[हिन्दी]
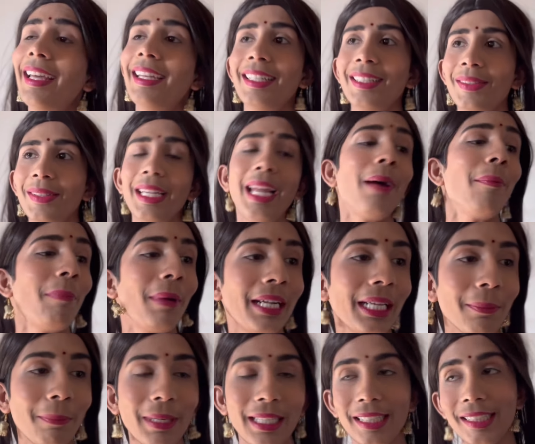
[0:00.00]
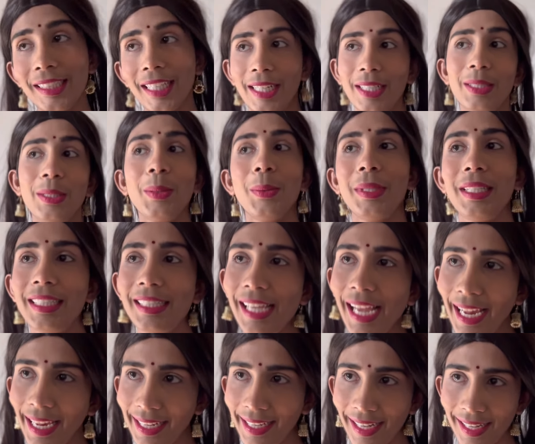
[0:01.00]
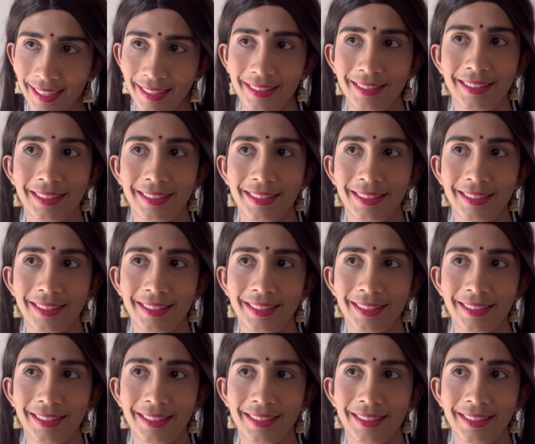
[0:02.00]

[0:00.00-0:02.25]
अरे तो यहाँ पड़े पड़े सड़ थोड़ी जाएगा